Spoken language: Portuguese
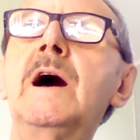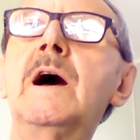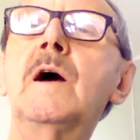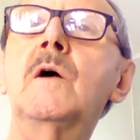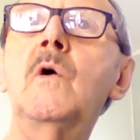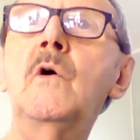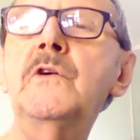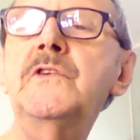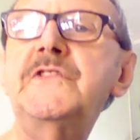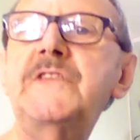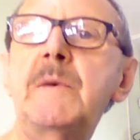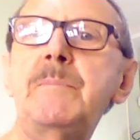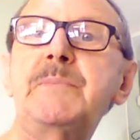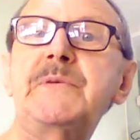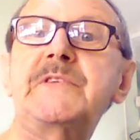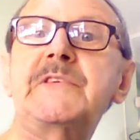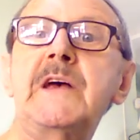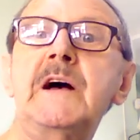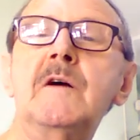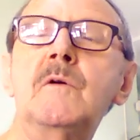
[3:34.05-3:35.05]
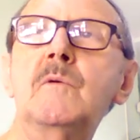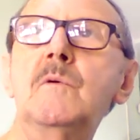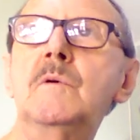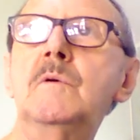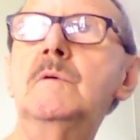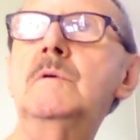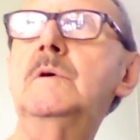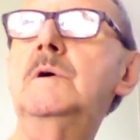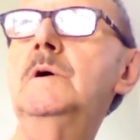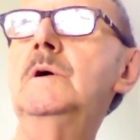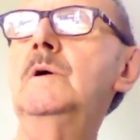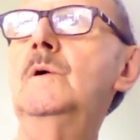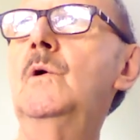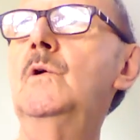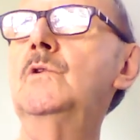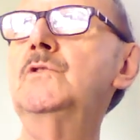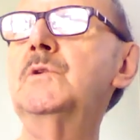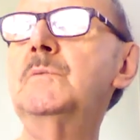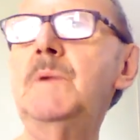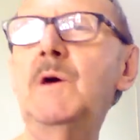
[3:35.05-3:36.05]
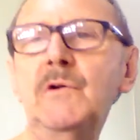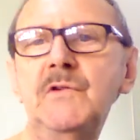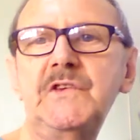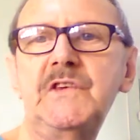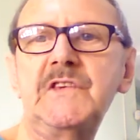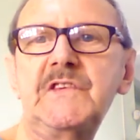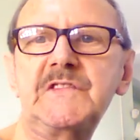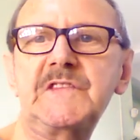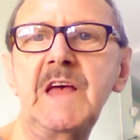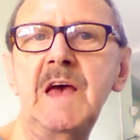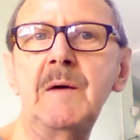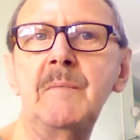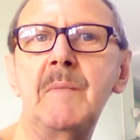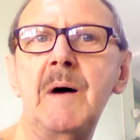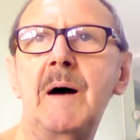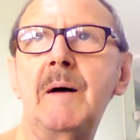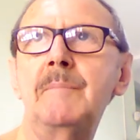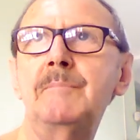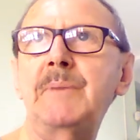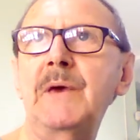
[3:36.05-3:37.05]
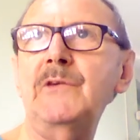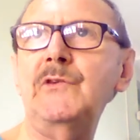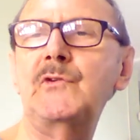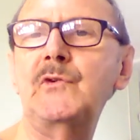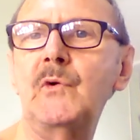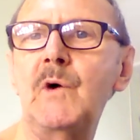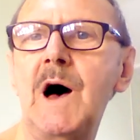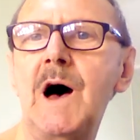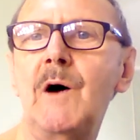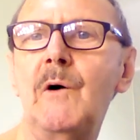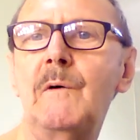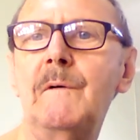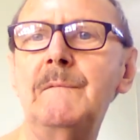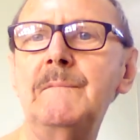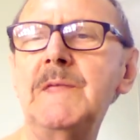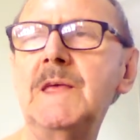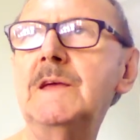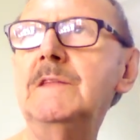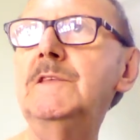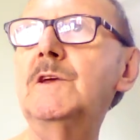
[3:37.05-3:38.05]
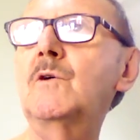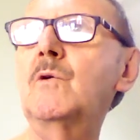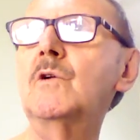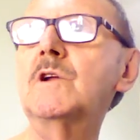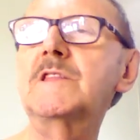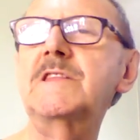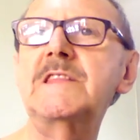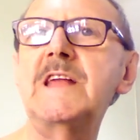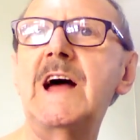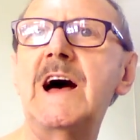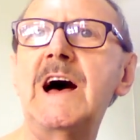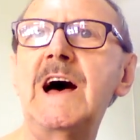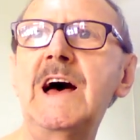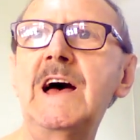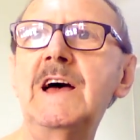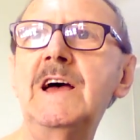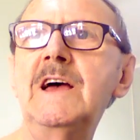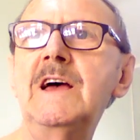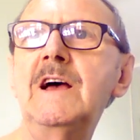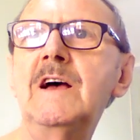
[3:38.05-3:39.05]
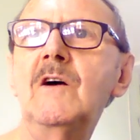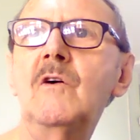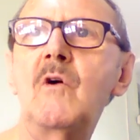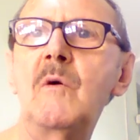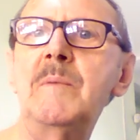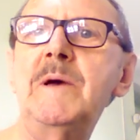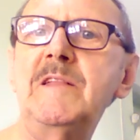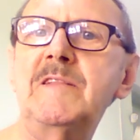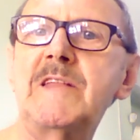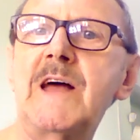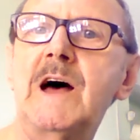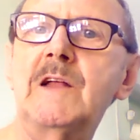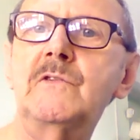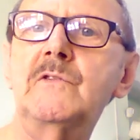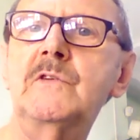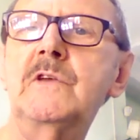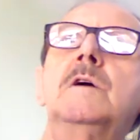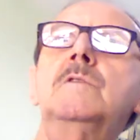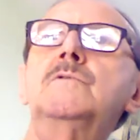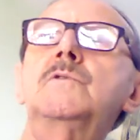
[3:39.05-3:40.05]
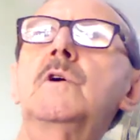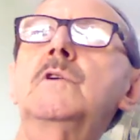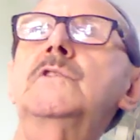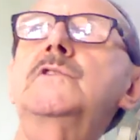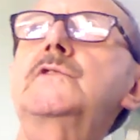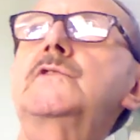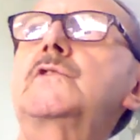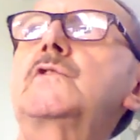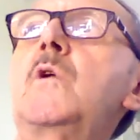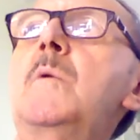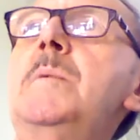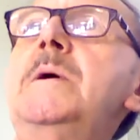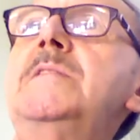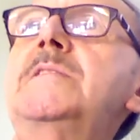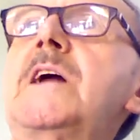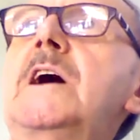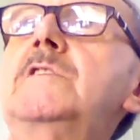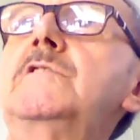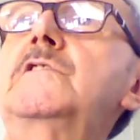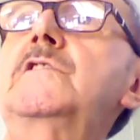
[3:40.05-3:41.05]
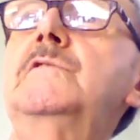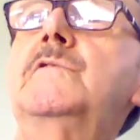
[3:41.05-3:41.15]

concepção, ou do meu sistema pessoal de cortar comentários. Todos os comentários que